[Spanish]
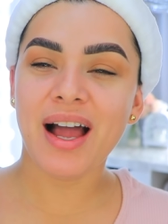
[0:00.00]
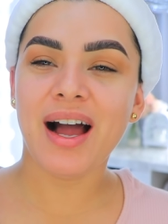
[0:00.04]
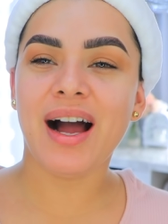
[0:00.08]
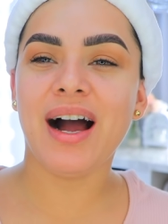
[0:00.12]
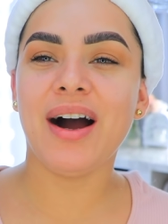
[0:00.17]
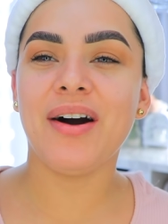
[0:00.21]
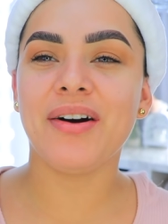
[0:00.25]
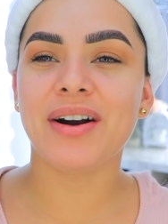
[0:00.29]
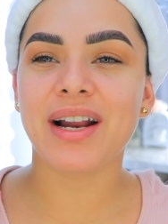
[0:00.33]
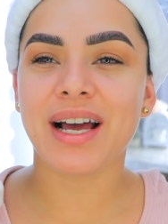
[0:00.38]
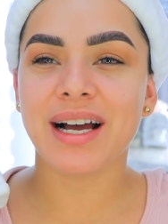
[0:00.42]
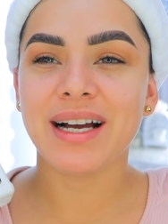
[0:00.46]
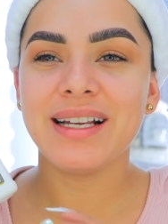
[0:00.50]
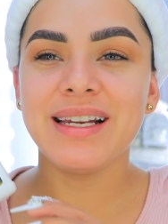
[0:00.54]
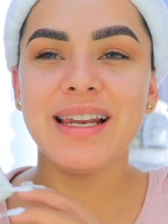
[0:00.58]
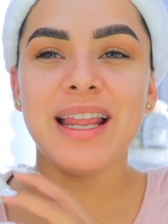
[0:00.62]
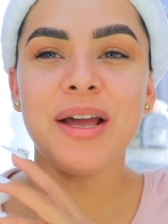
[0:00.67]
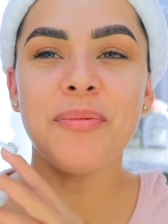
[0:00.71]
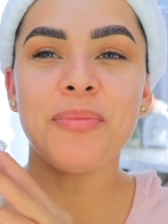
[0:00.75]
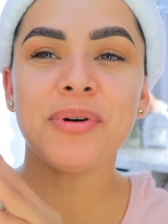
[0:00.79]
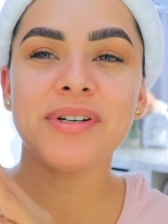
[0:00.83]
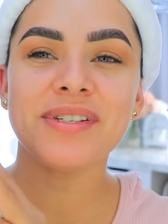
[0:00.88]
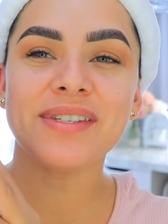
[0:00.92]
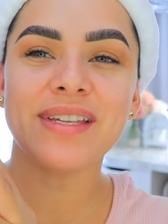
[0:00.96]
Ahora,
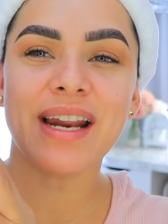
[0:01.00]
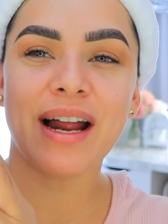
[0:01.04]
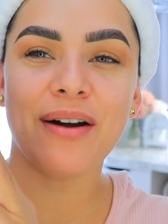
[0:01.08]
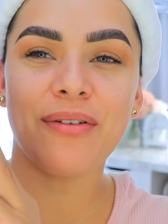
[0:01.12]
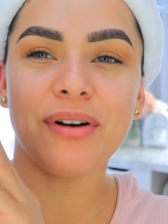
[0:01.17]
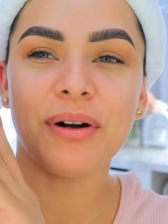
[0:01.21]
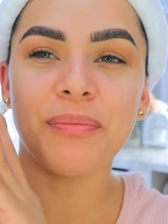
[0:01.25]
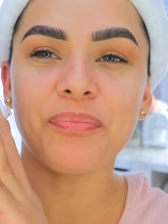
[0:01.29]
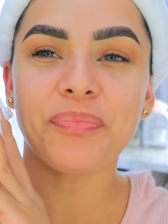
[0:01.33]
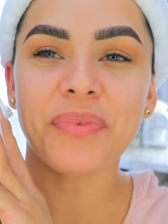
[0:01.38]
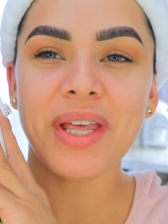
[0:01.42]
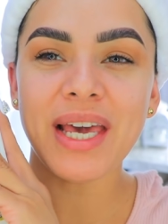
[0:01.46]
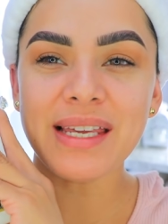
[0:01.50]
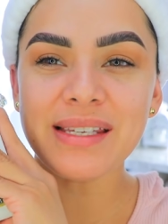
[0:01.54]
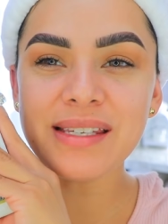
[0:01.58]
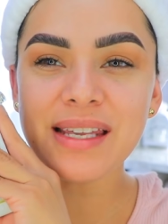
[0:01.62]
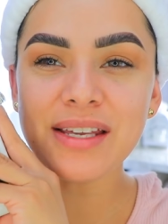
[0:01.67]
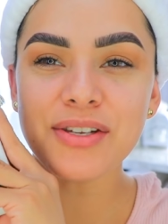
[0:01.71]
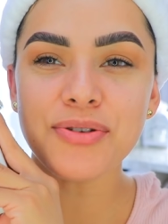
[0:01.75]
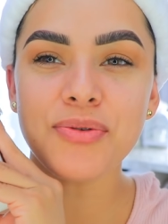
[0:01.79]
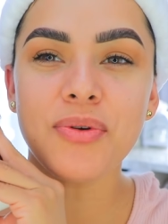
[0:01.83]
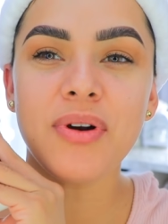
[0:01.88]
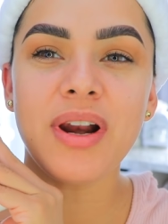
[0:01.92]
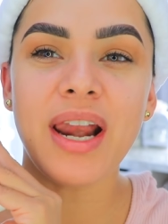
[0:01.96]
les mostraba,
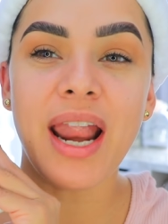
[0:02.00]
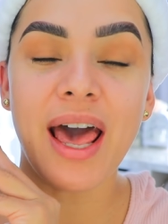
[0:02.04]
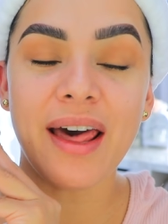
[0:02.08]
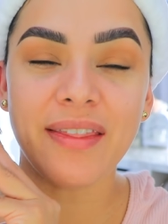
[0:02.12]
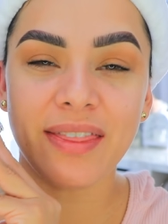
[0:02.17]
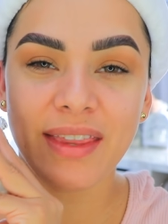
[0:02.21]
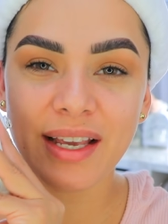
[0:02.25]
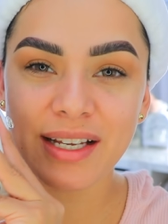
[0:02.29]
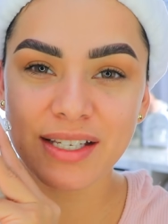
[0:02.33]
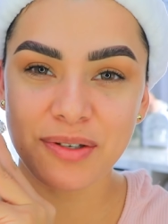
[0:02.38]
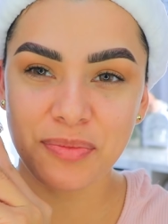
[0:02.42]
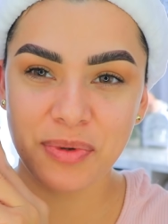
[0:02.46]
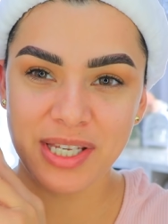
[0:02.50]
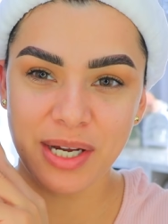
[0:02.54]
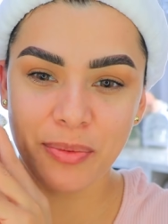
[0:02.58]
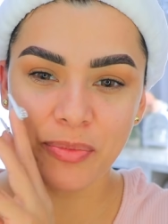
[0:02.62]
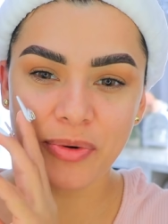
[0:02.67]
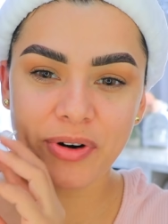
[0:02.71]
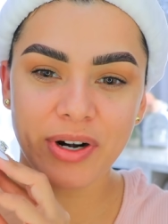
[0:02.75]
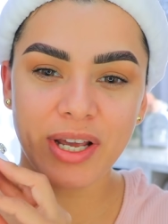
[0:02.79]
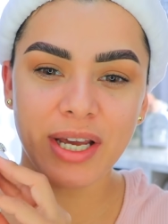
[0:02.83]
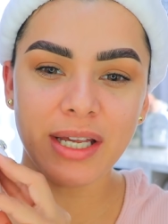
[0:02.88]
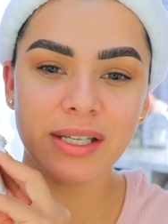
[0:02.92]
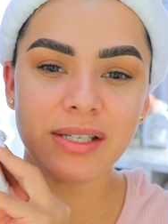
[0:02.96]
este es un látex, mis
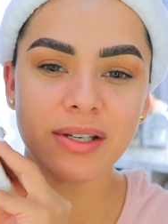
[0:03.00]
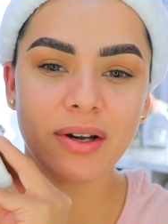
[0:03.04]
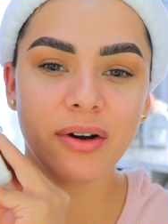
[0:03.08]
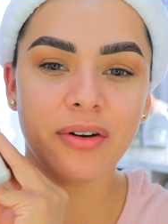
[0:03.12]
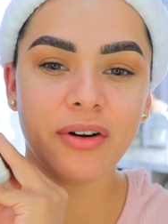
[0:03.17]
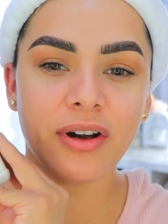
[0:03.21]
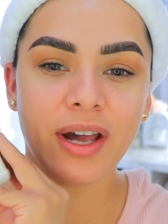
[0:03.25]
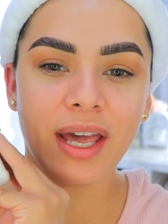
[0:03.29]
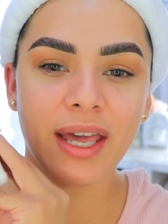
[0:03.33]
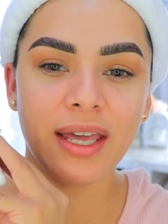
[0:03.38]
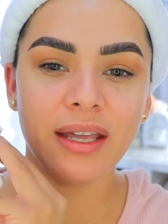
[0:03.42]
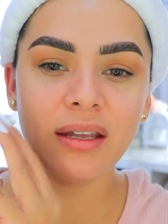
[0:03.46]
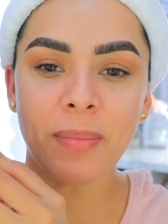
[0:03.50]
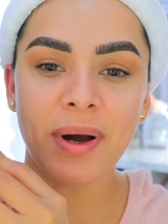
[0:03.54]
amores, ¿ok?